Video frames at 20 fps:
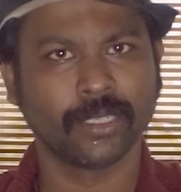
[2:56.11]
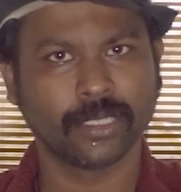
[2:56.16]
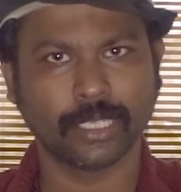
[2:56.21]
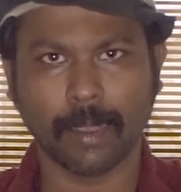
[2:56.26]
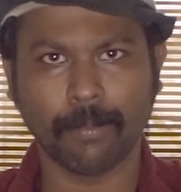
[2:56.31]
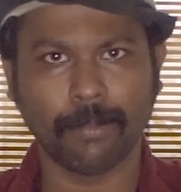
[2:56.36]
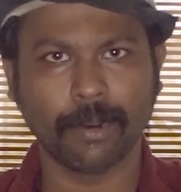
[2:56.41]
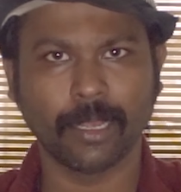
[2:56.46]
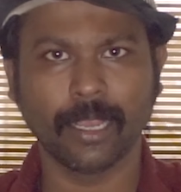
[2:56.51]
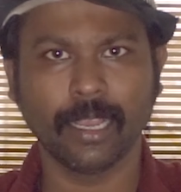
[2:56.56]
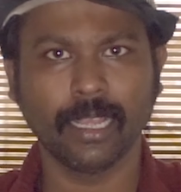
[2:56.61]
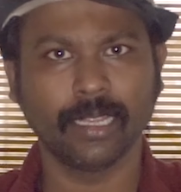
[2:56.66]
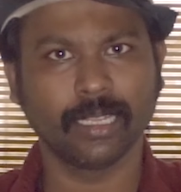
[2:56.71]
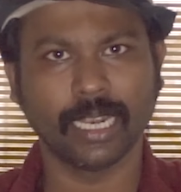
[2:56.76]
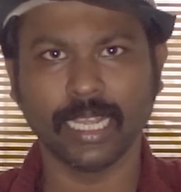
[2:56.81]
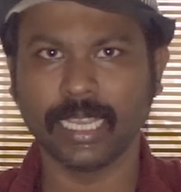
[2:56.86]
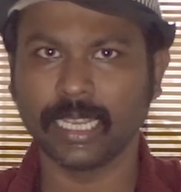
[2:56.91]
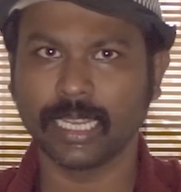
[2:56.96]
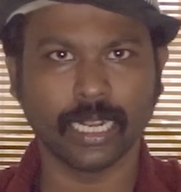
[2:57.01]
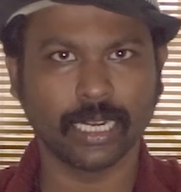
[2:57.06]
சாப்பிடுங்க
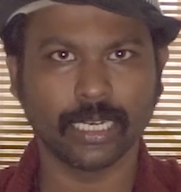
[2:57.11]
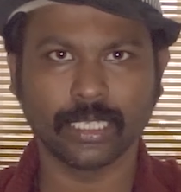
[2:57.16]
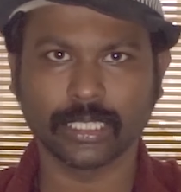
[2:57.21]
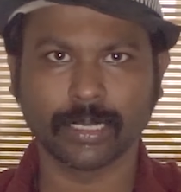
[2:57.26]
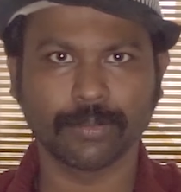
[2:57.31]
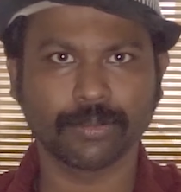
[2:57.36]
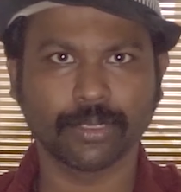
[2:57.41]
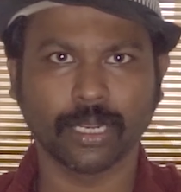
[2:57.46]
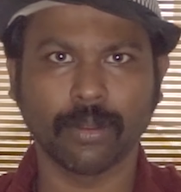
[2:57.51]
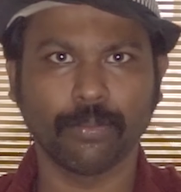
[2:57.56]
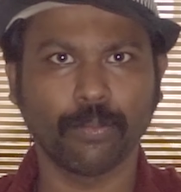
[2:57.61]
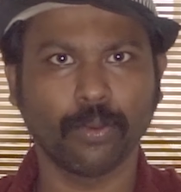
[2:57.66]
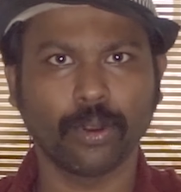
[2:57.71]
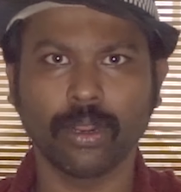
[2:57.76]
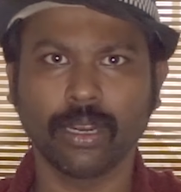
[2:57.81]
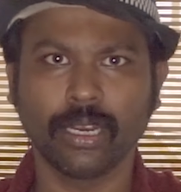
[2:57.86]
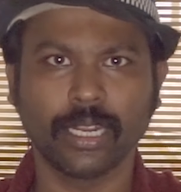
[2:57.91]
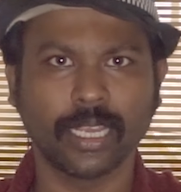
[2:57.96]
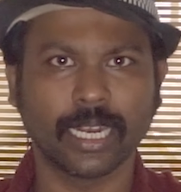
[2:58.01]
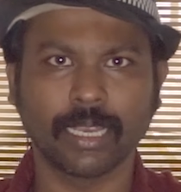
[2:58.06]
அதுக்கு லிங்க் நான் டிஸ்கிரிப்ஷனில்
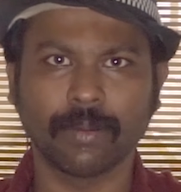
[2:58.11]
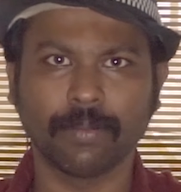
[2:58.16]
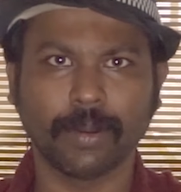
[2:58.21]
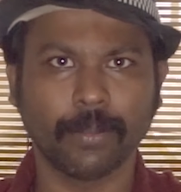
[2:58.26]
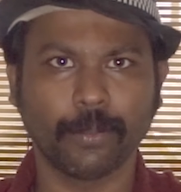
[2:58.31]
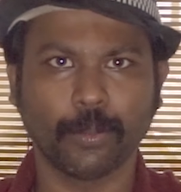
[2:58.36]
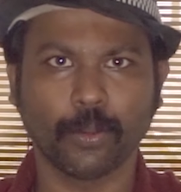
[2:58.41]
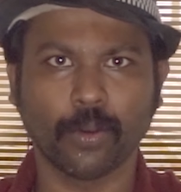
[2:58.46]
போகிறேன் நீங்கள் கிளிக் பண்ணி